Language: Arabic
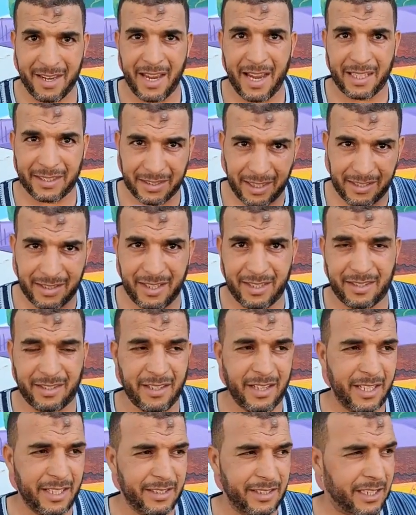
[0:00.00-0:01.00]
حتى
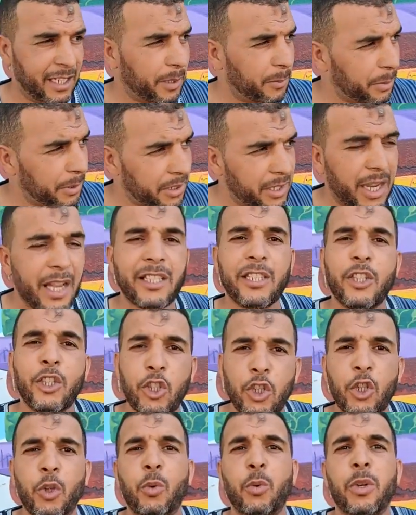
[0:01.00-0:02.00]
الناس ديال برا غادي
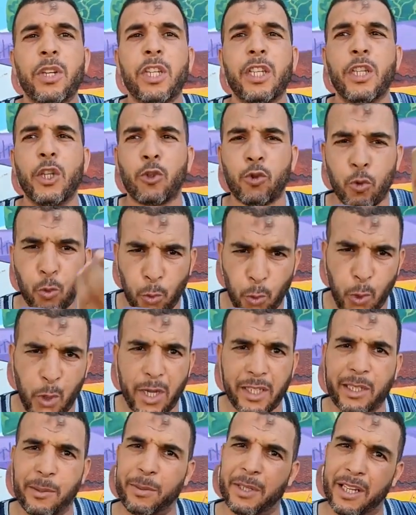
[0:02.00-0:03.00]
يجيو
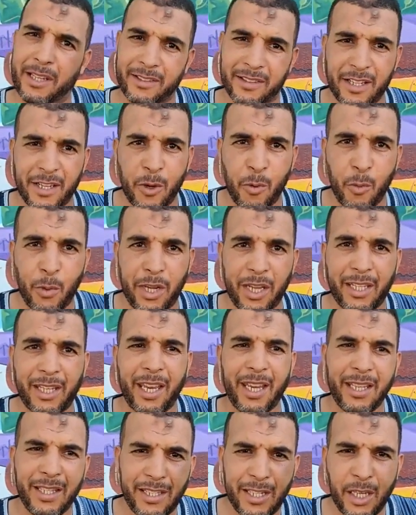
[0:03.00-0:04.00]
يزوروا هذه البلاد
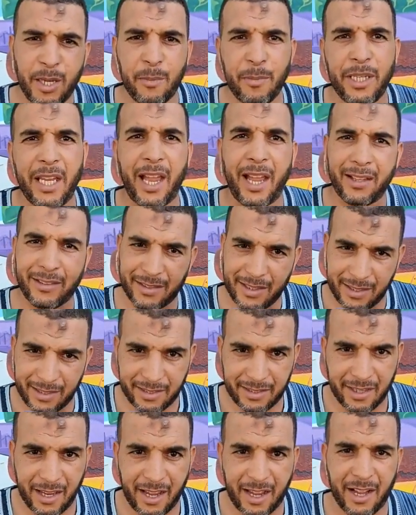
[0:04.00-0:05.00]
ولكن لحد
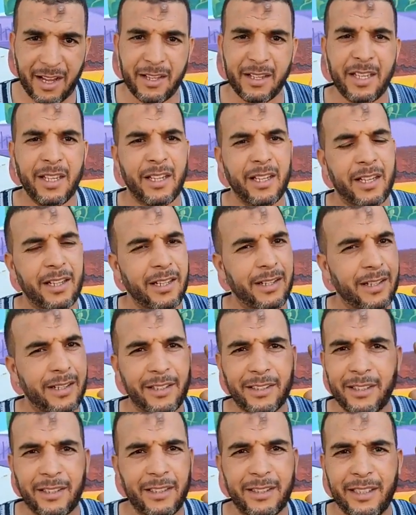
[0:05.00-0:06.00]
الساعه
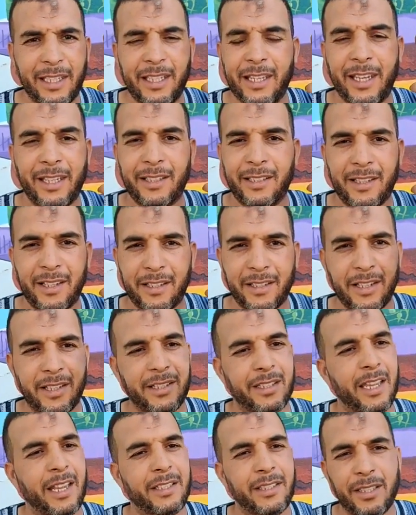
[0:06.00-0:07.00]
آه لا اله الا الله
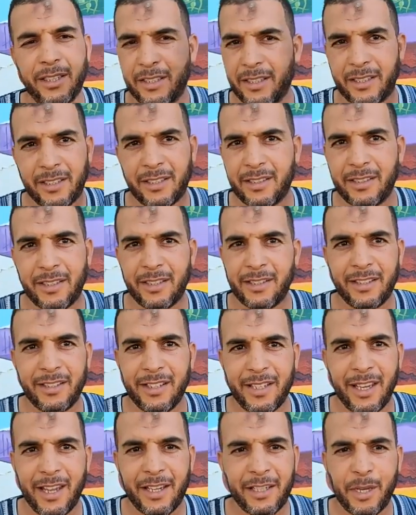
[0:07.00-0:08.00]
يعني آه
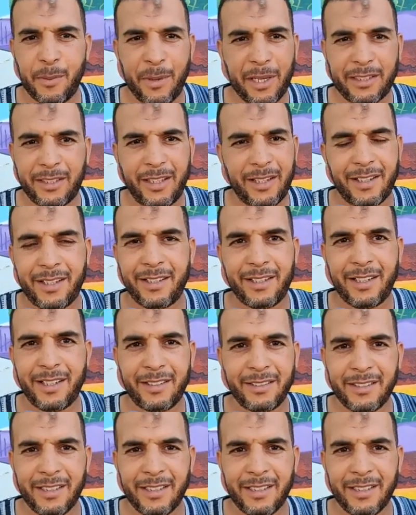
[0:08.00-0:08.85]
انا بعدا